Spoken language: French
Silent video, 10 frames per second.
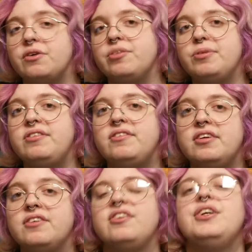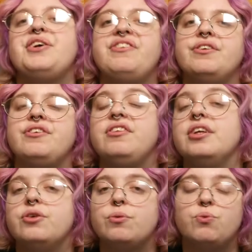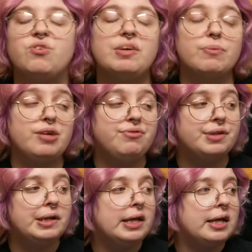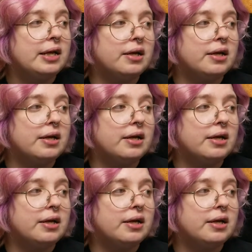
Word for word: je sais pas si c'est un scénariste, ou un dessinateur, bon bref,